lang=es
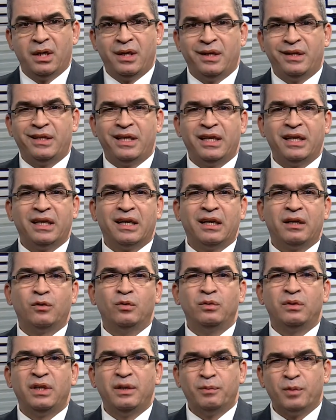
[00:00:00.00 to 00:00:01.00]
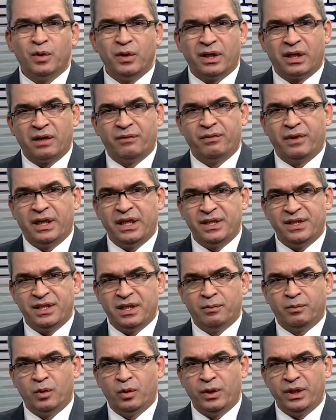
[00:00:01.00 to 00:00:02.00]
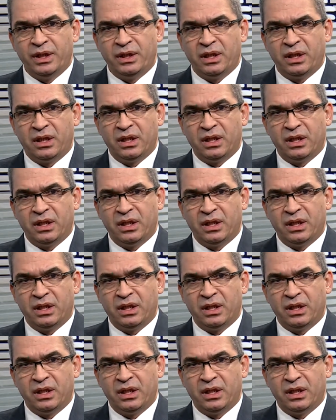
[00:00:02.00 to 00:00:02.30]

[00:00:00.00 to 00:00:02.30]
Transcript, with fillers: tienen algún tipo de referencia política.